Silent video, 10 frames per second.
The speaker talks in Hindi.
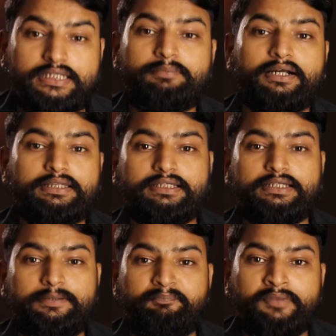चलिए बढ़ते
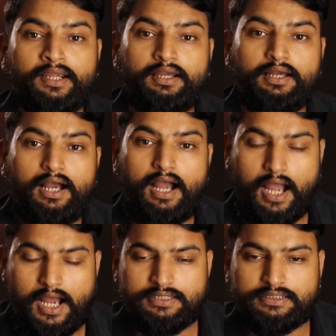हैं
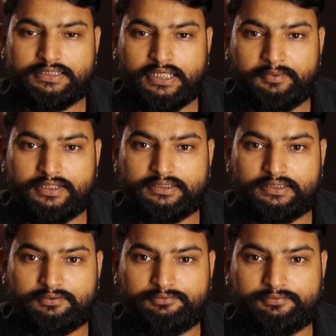आज के सेगमेंट की
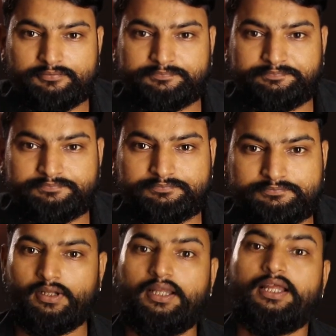तरफ
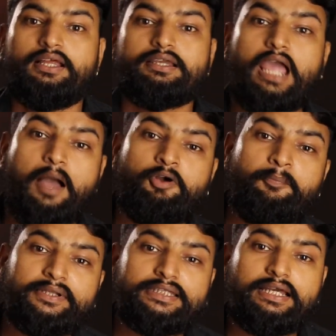क्या आपको
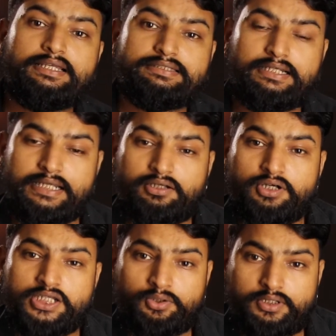पता है संडे
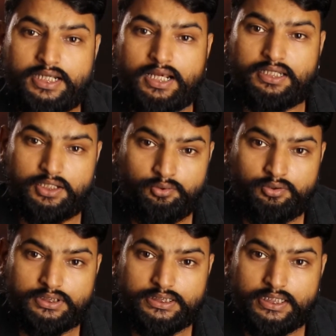को ही छुट्टियां क्यों
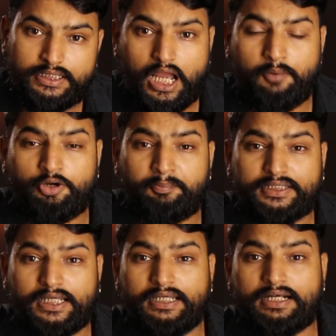होती है क्या आपको
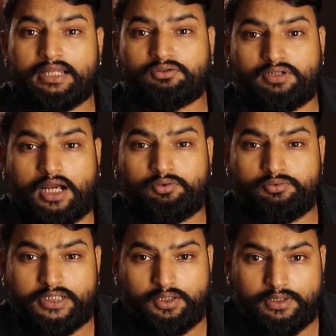पता है रात को
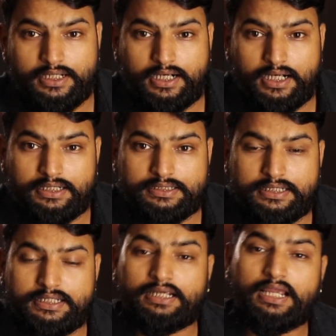नाखून क्यों नहीं काटना
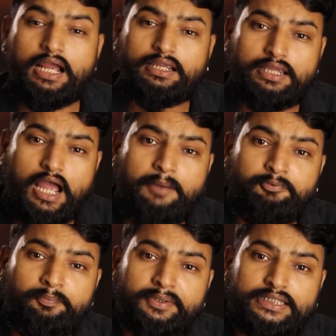चाहिए या क्या क्या
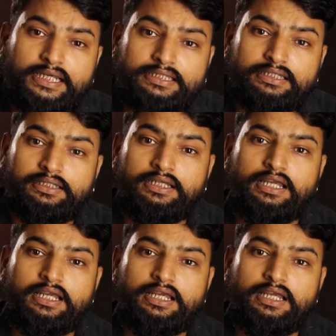आपको पता है कि